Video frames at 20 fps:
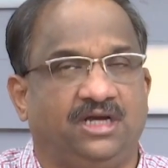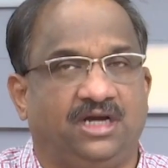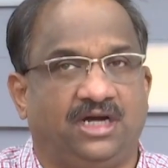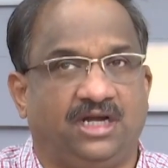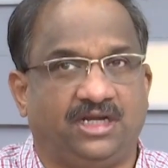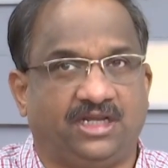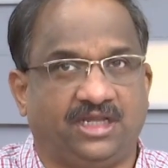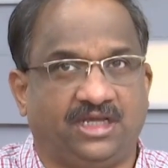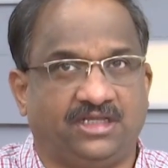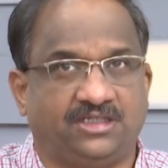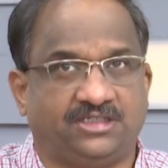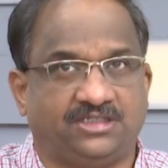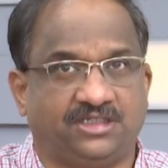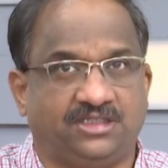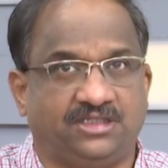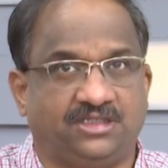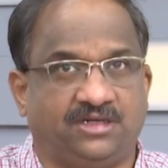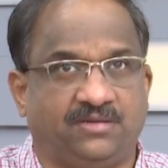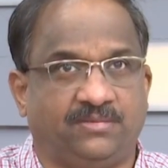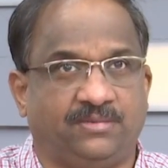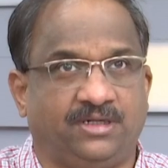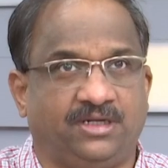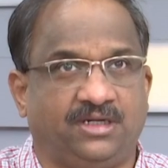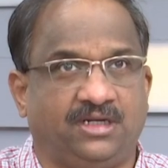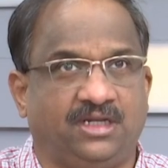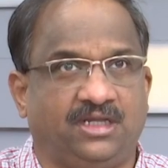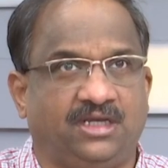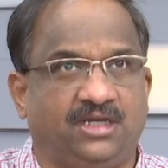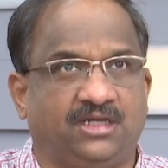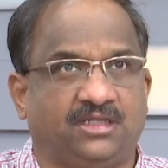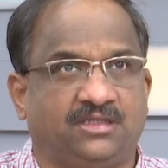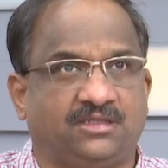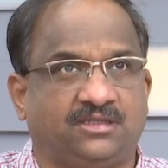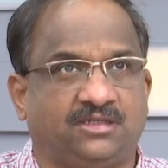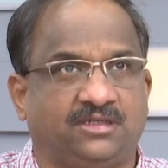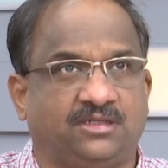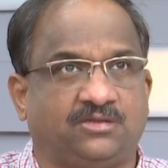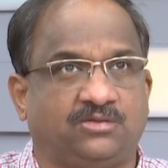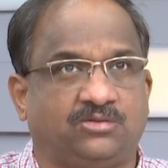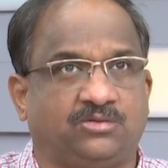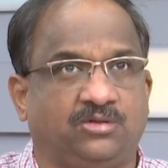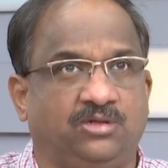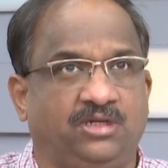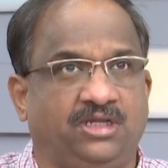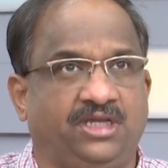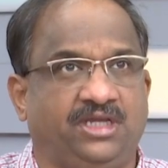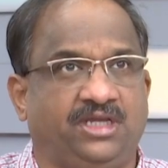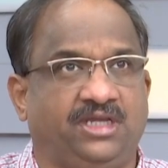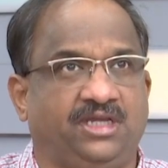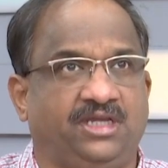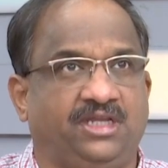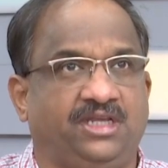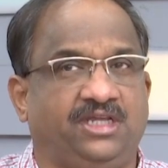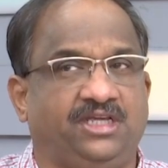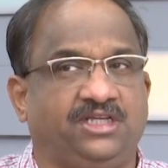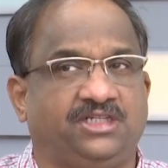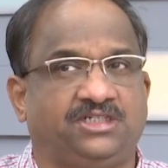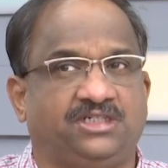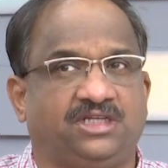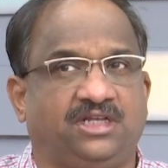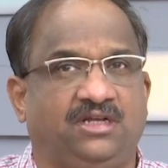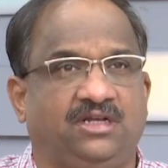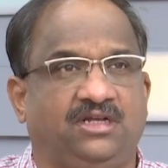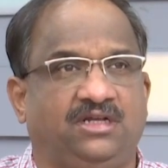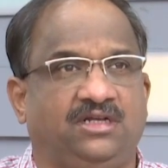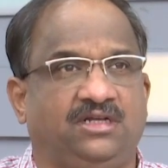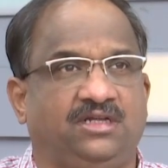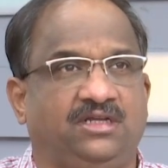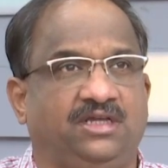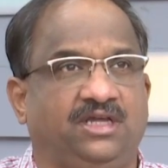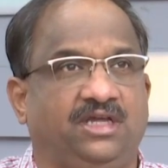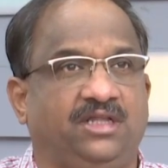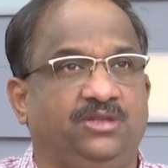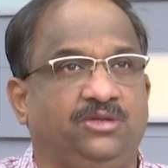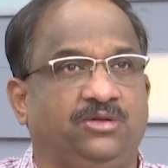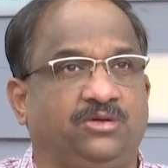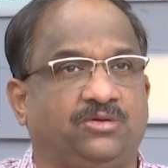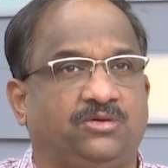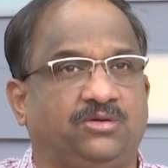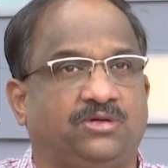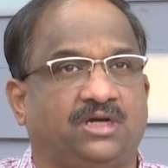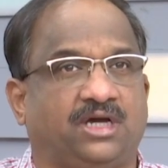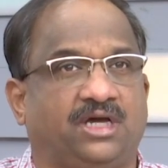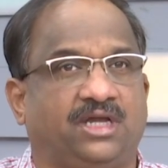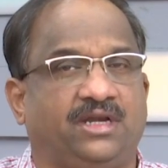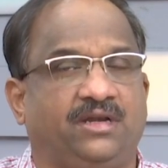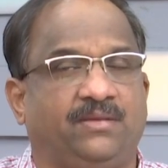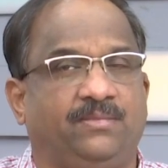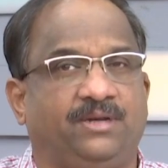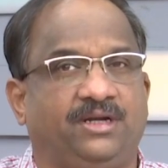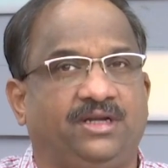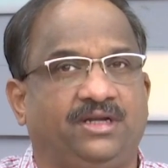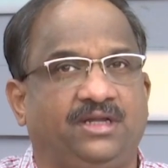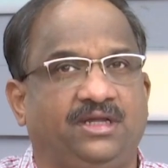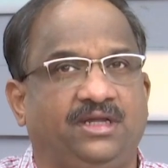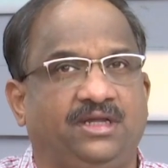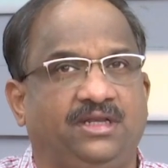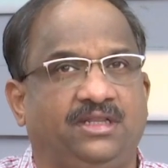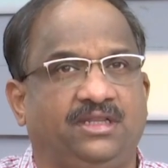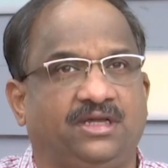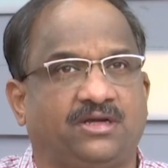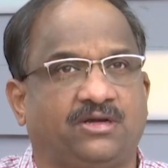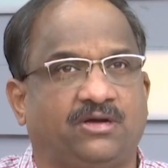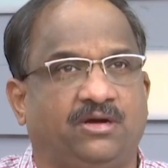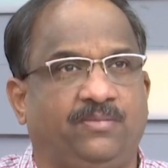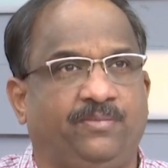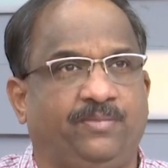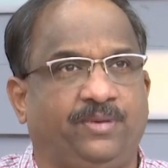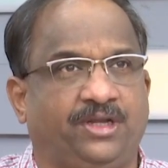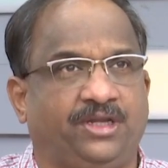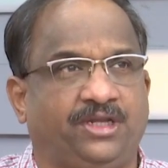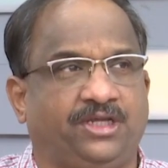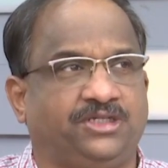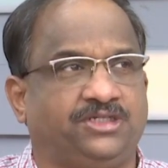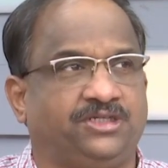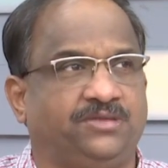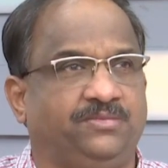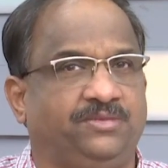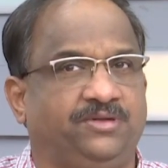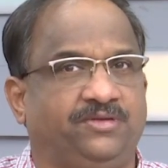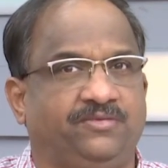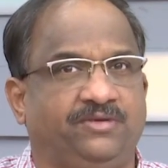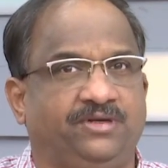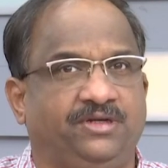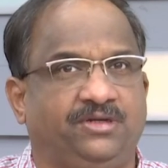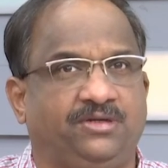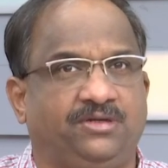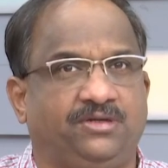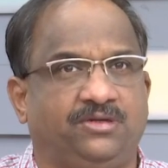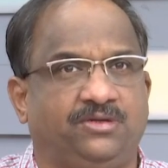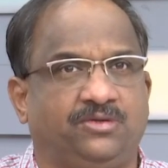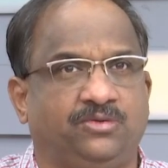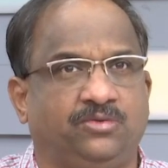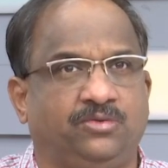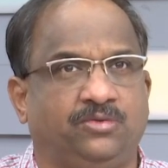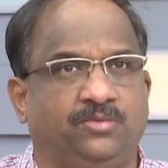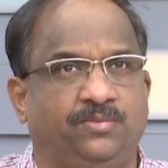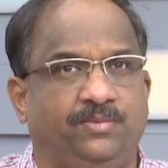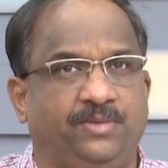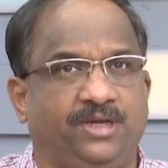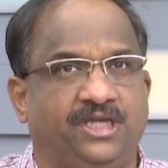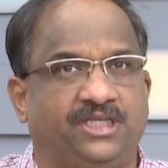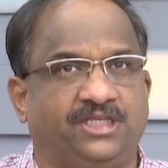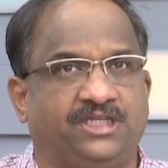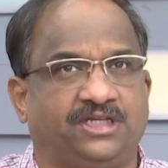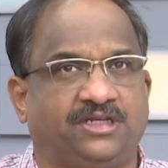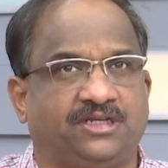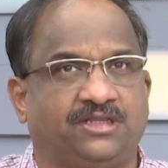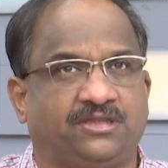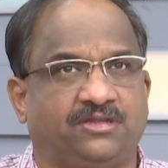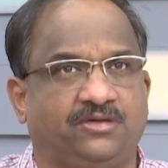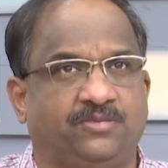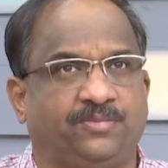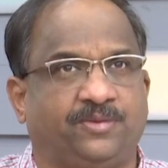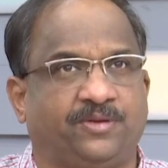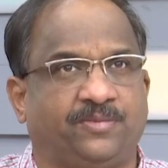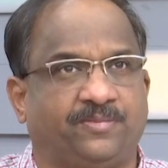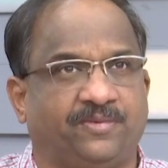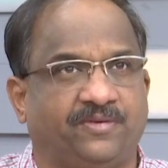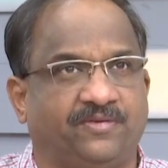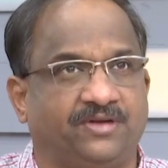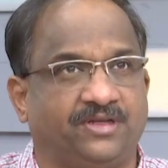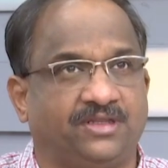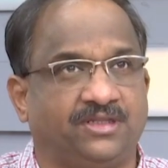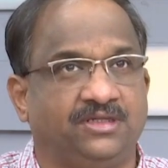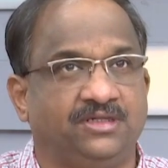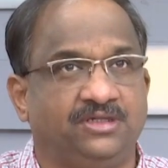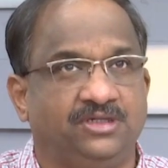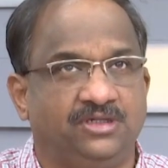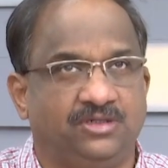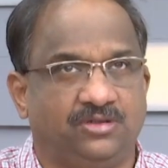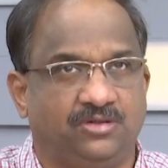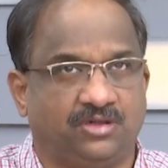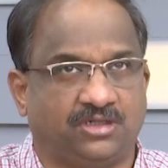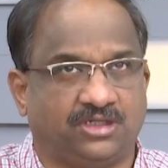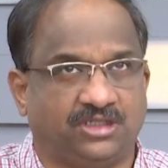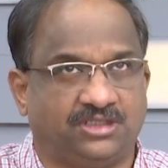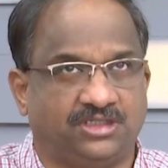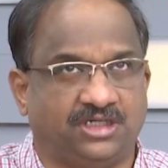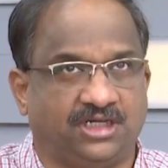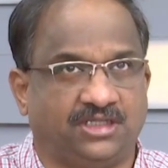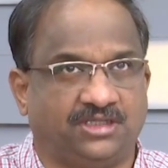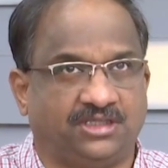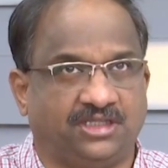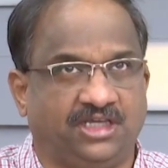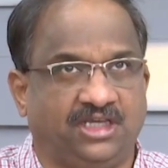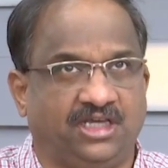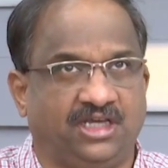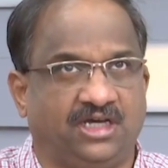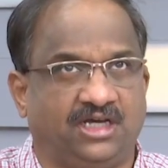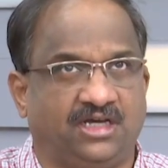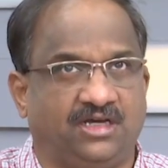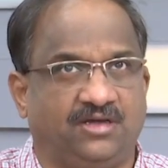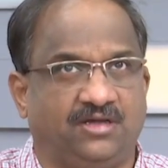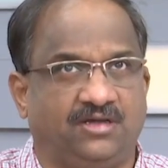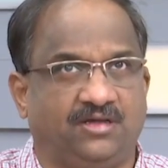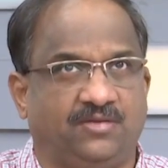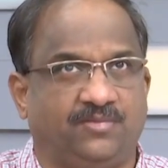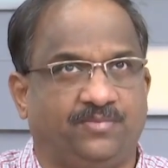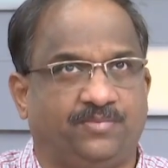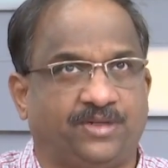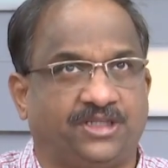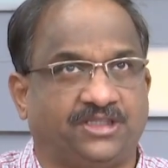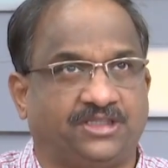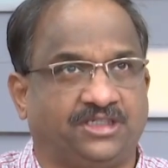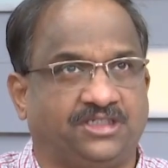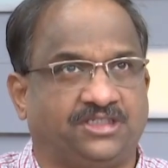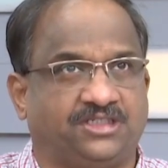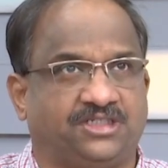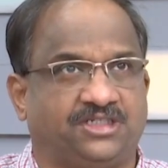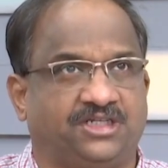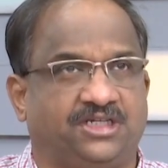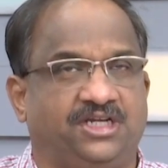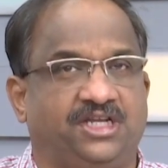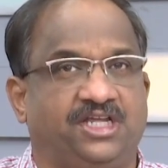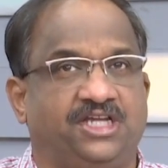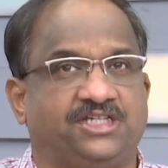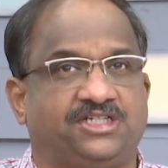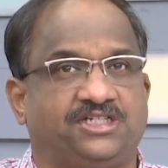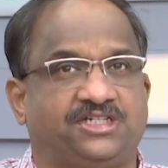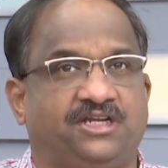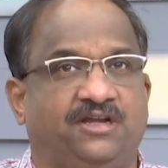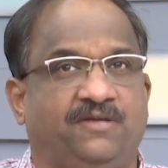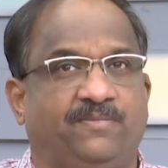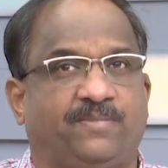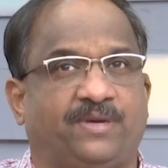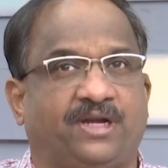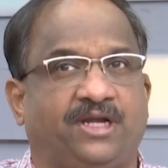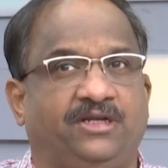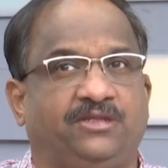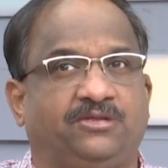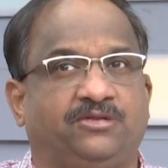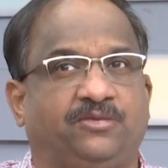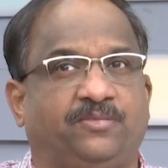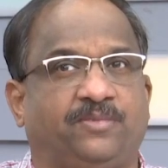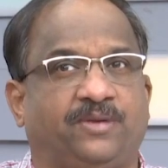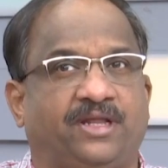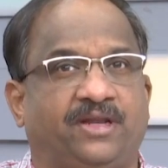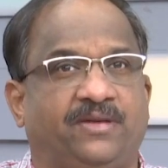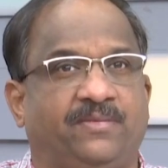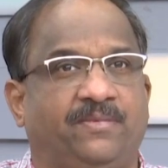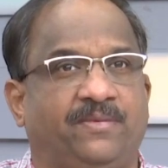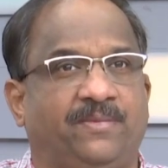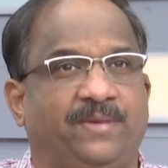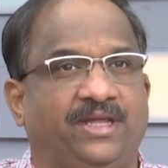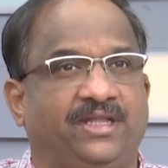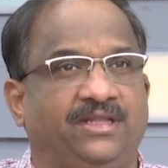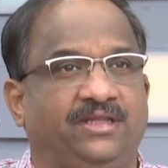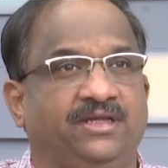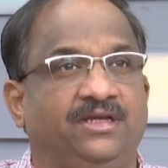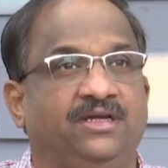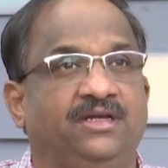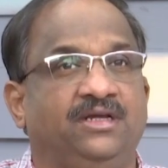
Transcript: అంటే చంద్రమండల యాత్ర తొలి ఇనీషియల్ ఎందుకు కారణం అంటే ఇట్స్ ఏ కాంపిటీషన్ బిట్వీన్ టూ మేజర్ సూపర్ పవర్స్ ఒక జాతీయ ప్రతిష్ట నేషనల్ ప్రైడ్తో ప్రారంభమైంది